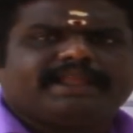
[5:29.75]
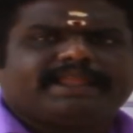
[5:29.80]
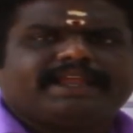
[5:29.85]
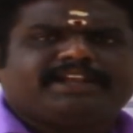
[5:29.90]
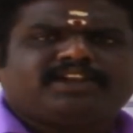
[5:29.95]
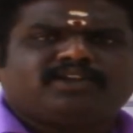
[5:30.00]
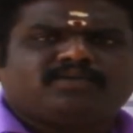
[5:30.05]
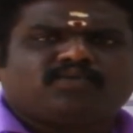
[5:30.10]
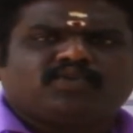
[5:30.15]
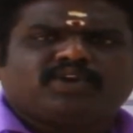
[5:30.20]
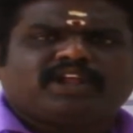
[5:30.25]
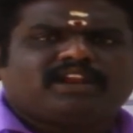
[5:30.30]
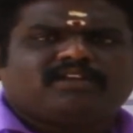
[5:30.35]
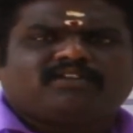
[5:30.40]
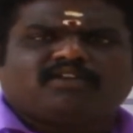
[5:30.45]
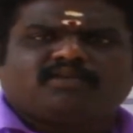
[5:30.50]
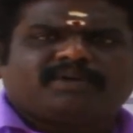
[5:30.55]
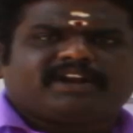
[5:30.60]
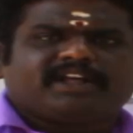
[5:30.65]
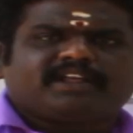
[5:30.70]
எட்டு மூணால்
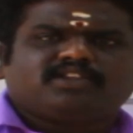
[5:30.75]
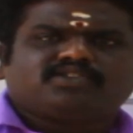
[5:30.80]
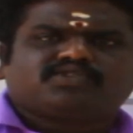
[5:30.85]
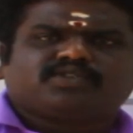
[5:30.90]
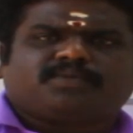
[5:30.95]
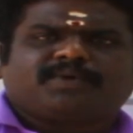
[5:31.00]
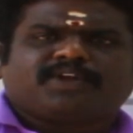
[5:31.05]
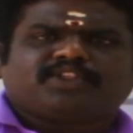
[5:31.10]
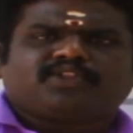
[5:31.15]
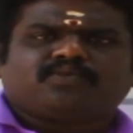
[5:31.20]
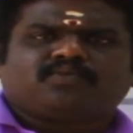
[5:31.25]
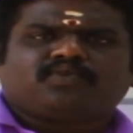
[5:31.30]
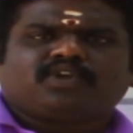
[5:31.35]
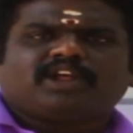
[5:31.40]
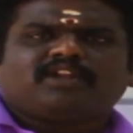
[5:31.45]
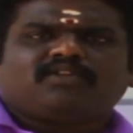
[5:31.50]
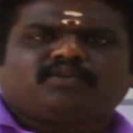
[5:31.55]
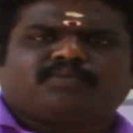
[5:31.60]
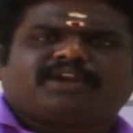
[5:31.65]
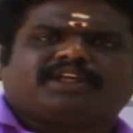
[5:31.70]
வகுப்படாது ஸோ பத்து
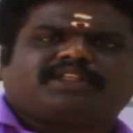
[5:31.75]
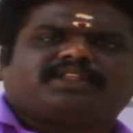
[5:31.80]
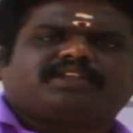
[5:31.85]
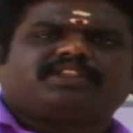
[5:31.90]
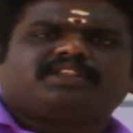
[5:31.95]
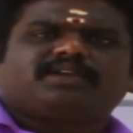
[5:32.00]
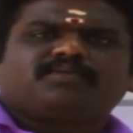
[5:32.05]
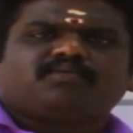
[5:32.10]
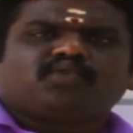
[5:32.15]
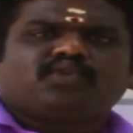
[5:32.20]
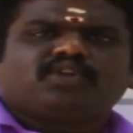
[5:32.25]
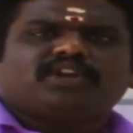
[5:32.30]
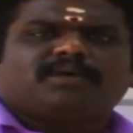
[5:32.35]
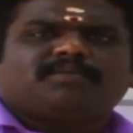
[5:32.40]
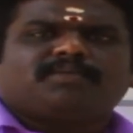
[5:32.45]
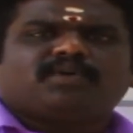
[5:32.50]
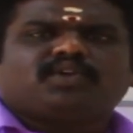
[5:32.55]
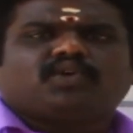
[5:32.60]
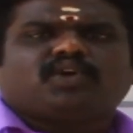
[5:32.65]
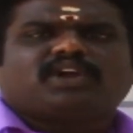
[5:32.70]
மூணால் வகுப்படாது இந்த மூணு
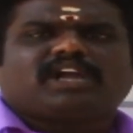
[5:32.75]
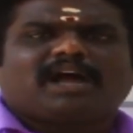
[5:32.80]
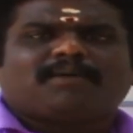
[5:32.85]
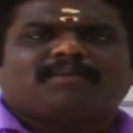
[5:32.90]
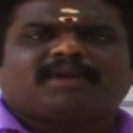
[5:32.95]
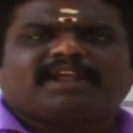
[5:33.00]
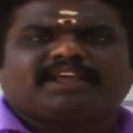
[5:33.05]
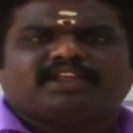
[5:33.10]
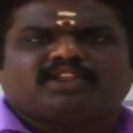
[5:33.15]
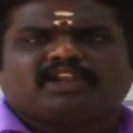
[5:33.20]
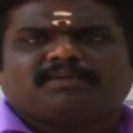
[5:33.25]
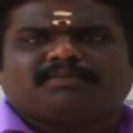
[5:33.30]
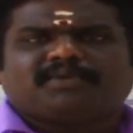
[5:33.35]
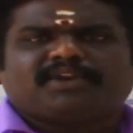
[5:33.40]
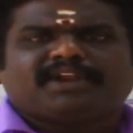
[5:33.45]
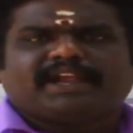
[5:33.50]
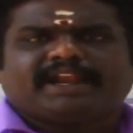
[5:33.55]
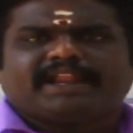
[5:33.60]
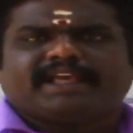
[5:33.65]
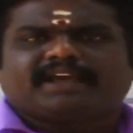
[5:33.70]
நம்பருக்கும் காமனாக எது
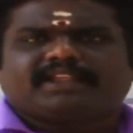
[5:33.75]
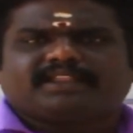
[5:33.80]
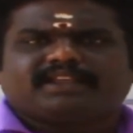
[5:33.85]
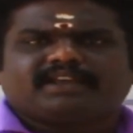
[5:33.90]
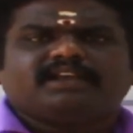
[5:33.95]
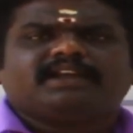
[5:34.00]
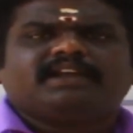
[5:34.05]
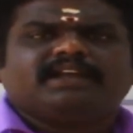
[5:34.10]
நம்பரும் கிடையாது